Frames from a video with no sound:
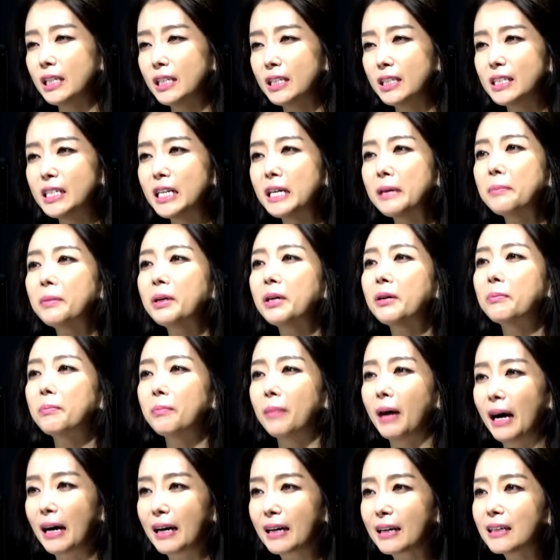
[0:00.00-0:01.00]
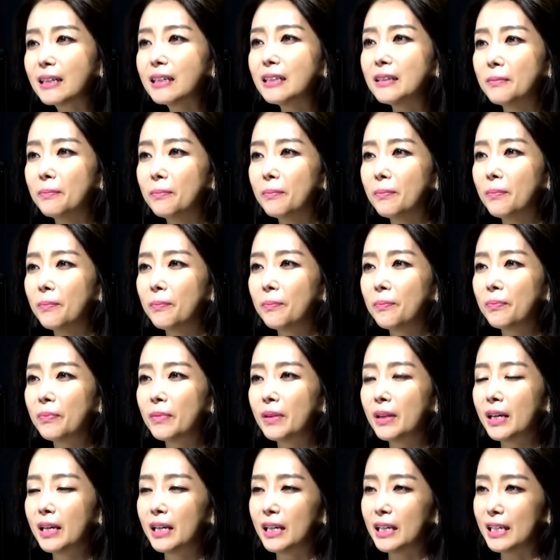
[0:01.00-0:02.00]
이재명만큼
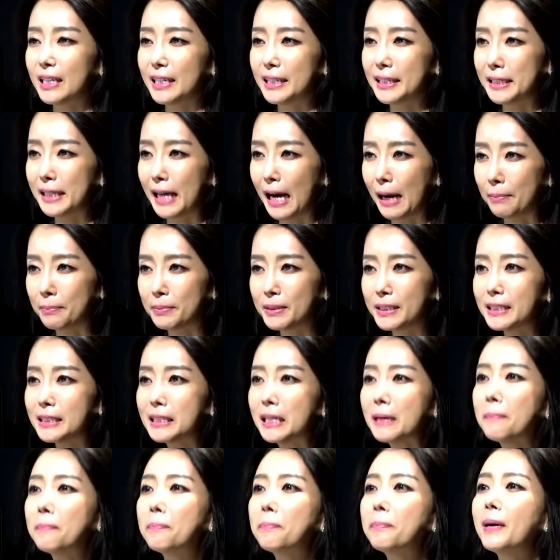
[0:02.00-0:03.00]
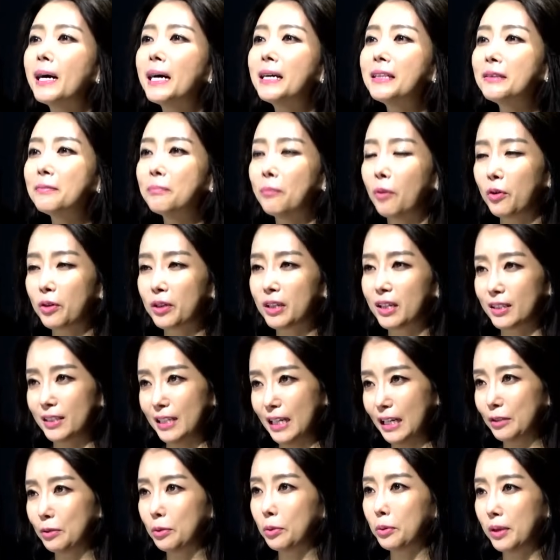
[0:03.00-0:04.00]
음. 이 얍삽한 머리가
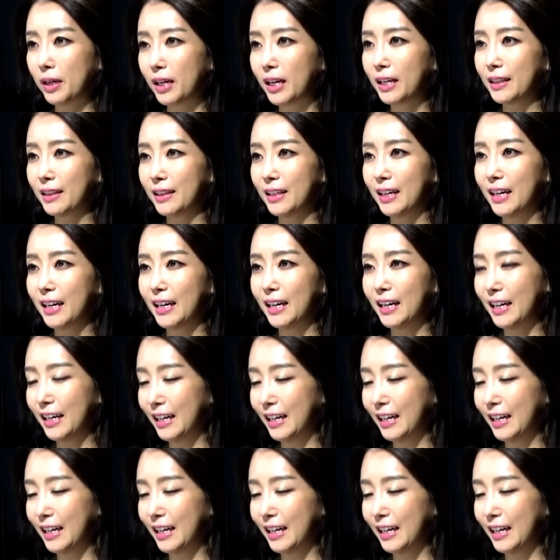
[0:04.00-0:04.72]
잘 돌아간다.